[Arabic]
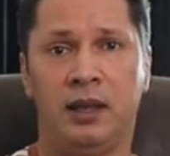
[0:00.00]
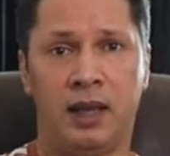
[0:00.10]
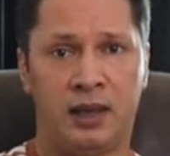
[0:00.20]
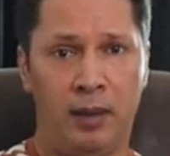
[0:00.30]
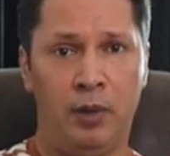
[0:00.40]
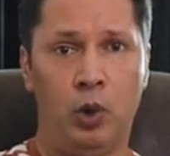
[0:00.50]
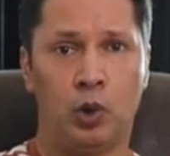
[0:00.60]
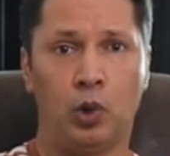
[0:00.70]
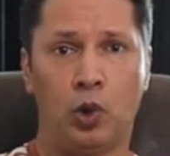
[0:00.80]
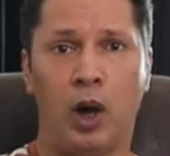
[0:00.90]
تتبع
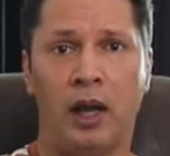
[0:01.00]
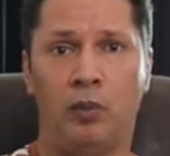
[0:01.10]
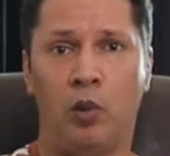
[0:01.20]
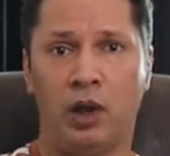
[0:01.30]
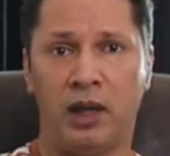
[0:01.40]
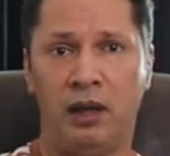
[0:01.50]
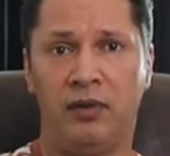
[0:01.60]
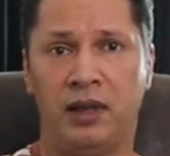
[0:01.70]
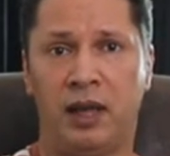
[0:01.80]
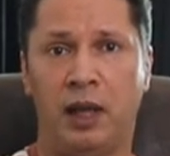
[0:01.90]
طرقا
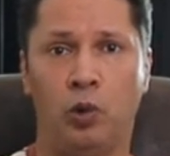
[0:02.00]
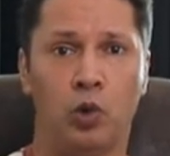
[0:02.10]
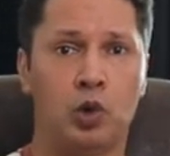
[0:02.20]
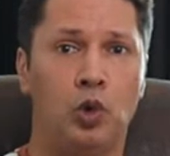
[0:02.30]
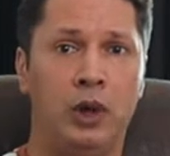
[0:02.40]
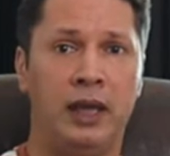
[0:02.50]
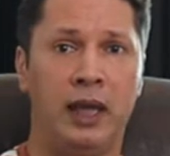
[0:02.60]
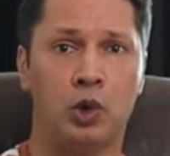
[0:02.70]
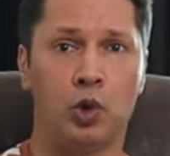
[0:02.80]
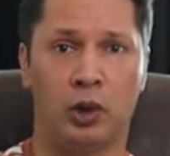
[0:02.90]
مختلفة للوصول
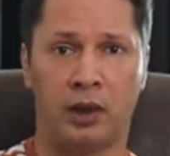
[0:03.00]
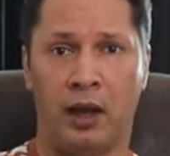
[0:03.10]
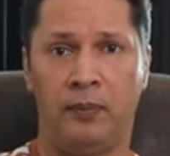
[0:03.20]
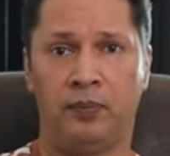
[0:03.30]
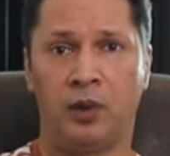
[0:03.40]
إلى السلطة